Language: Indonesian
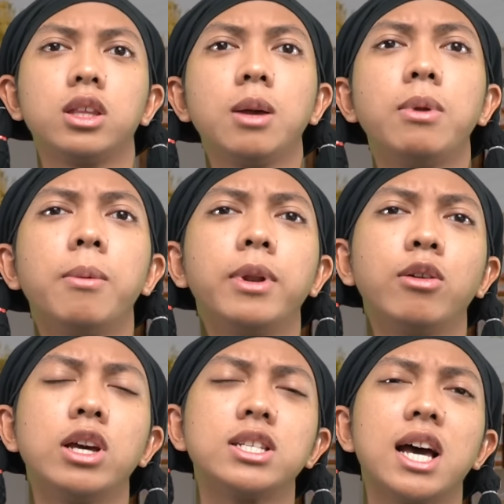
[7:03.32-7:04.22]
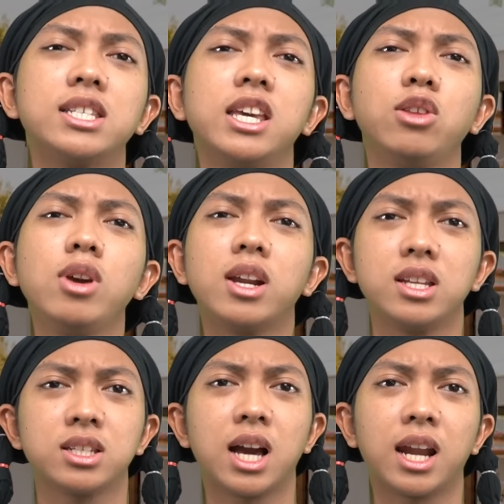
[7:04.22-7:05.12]
kita benar-benar udah seasing itu ya
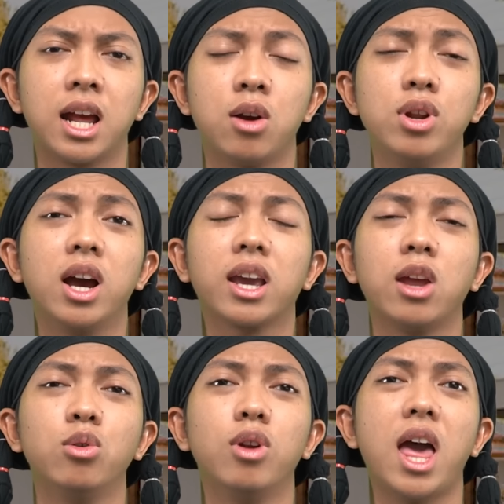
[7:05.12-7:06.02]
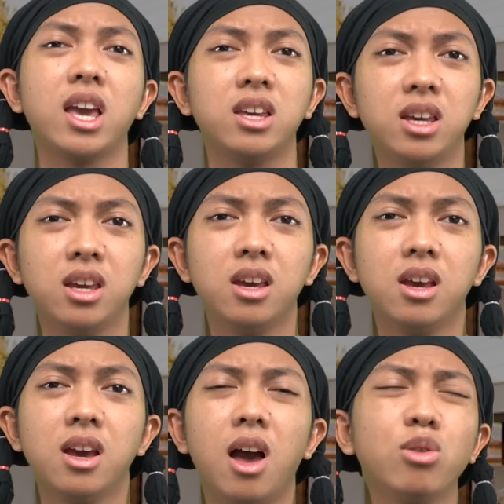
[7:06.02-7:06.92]
Riz sekarang udah kayak dulu lagi
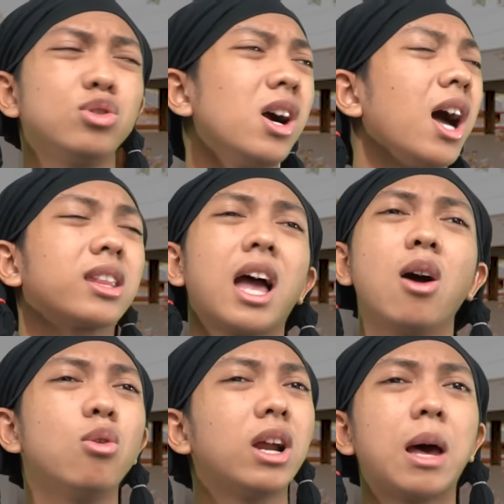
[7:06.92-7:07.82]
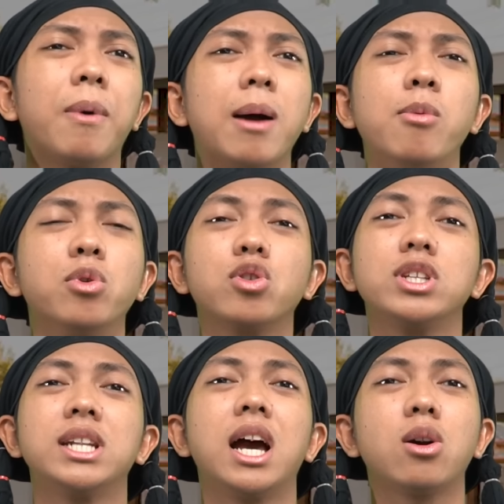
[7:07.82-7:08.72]
aku juga nggak tahu kenapa kamu
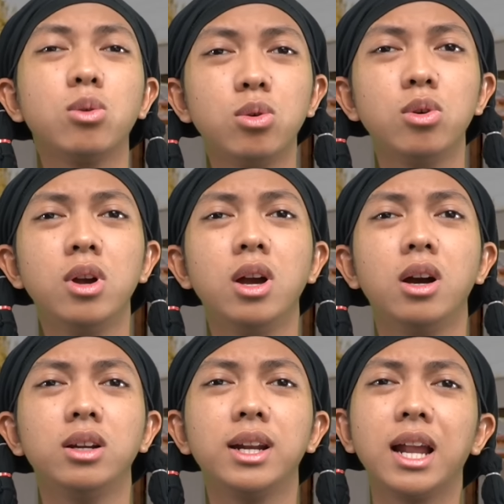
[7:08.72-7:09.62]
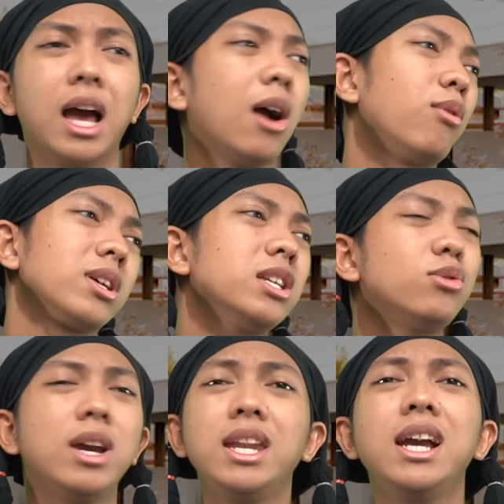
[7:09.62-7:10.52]
mutusin aku dan aku rasa
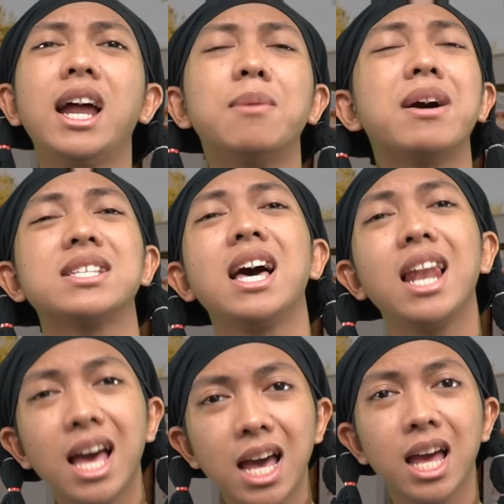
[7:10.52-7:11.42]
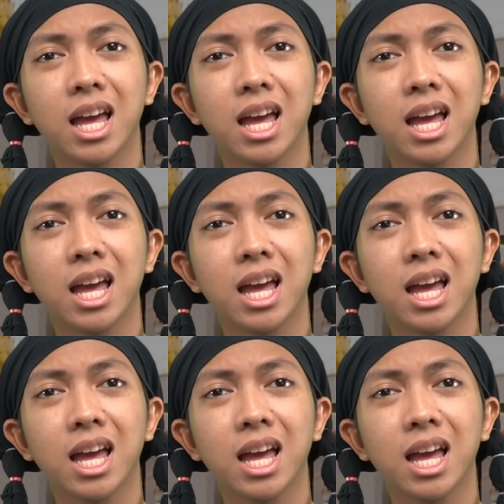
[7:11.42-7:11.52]
juga ini nggak ada masalah